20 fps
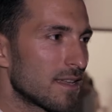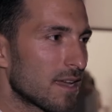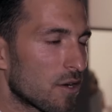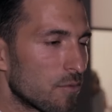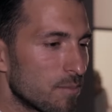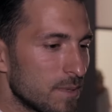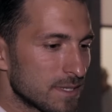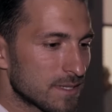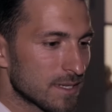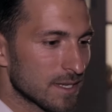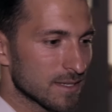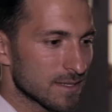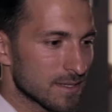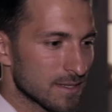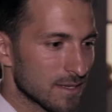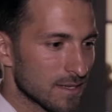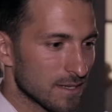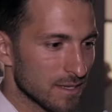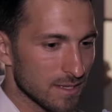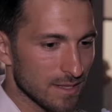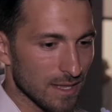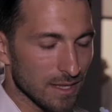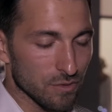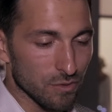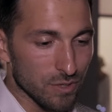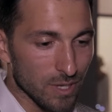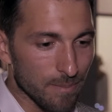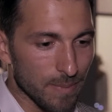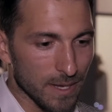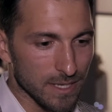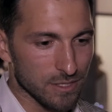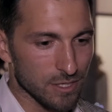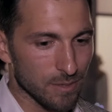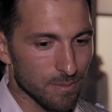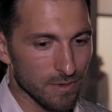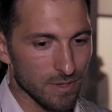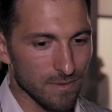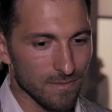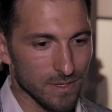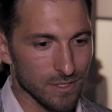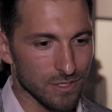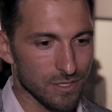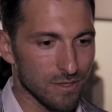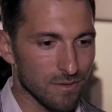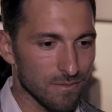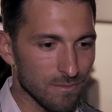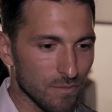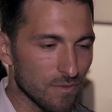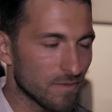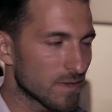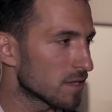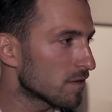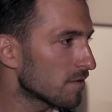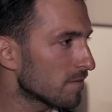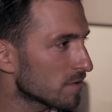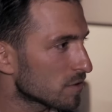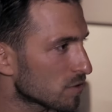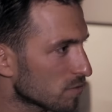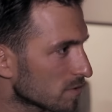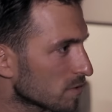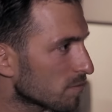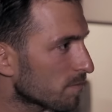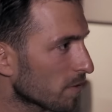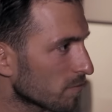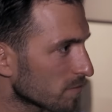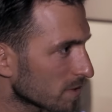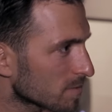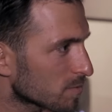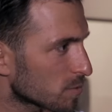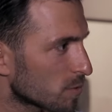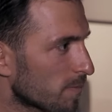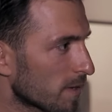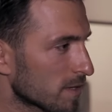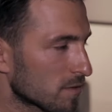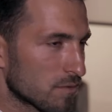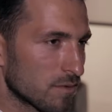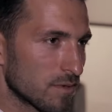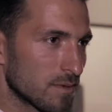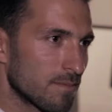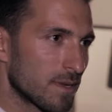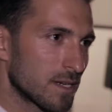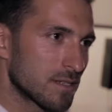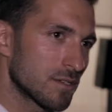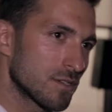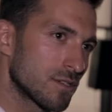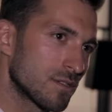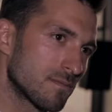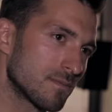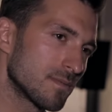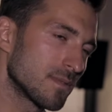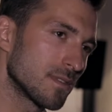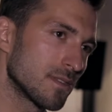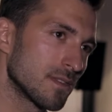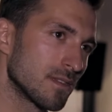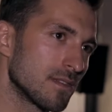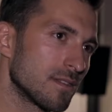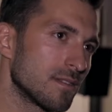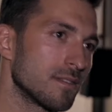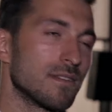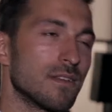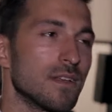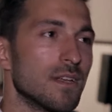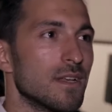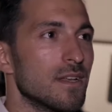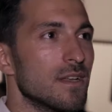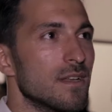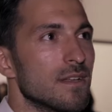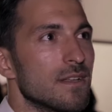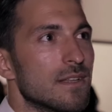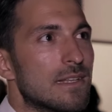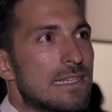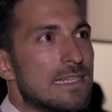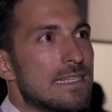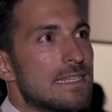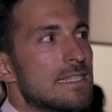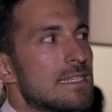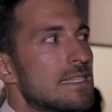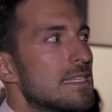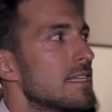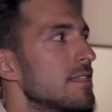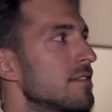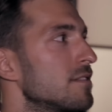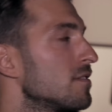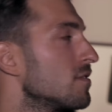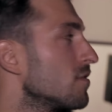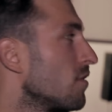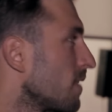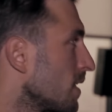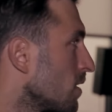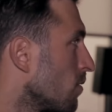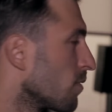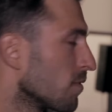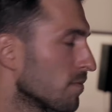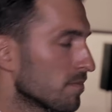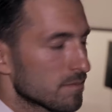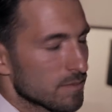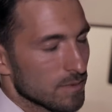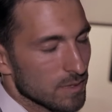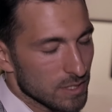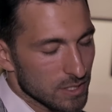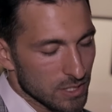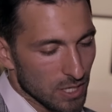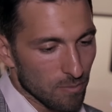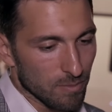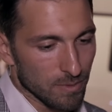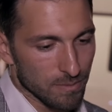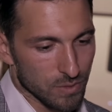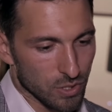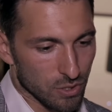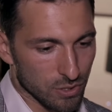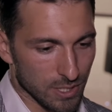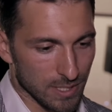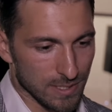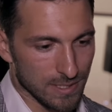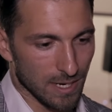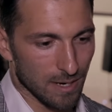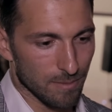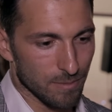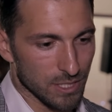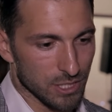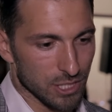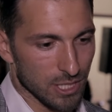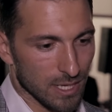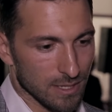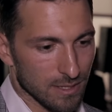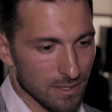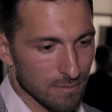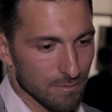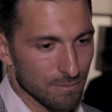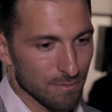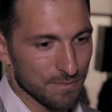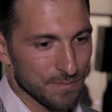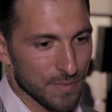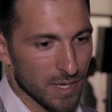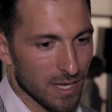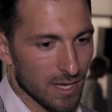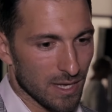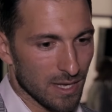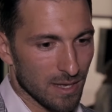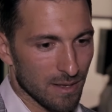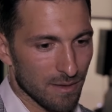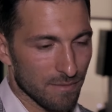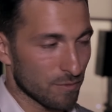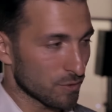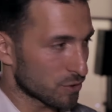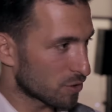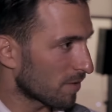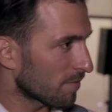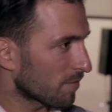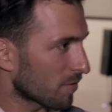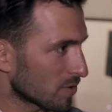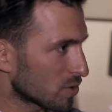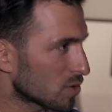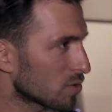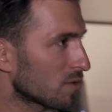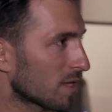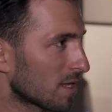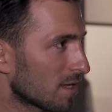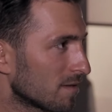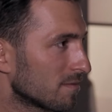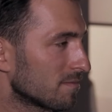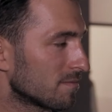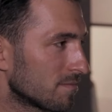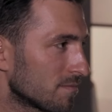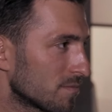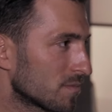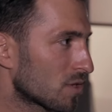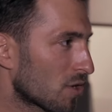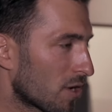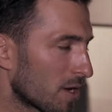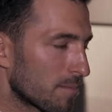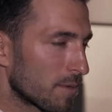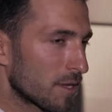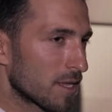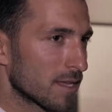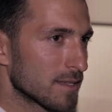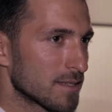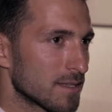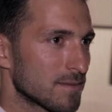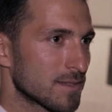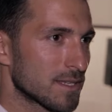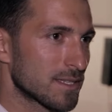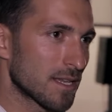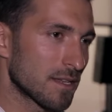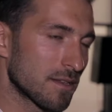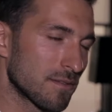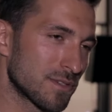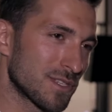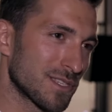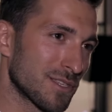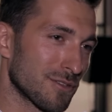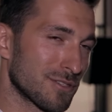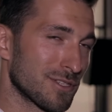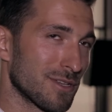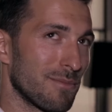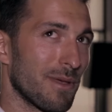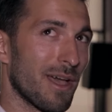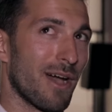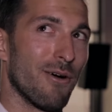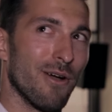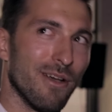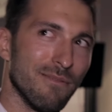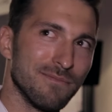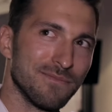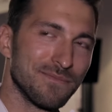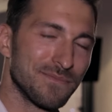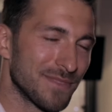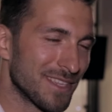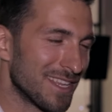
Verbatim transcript: jako biznes y, na to nie patrzę, ponieważ, no mówię, to wyszło zupełnie z przypadku i bardziej... Yy, no wiadomo, chciałbym troszkę zarabiać na tym. E, włożyłem w końcu tutaj mm, trochę pieniędzy, w zasadzie wszystko co miałem.